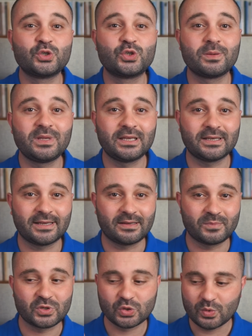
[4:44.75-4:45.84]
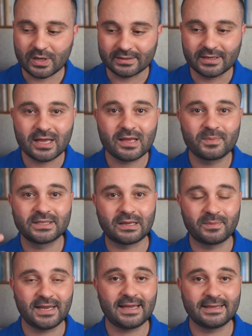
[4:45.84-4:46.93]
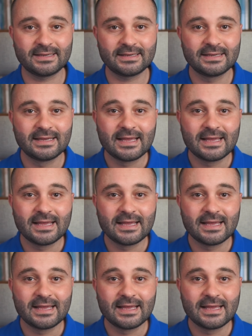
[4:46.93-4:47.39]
جميلة بصور نابضة بالحياة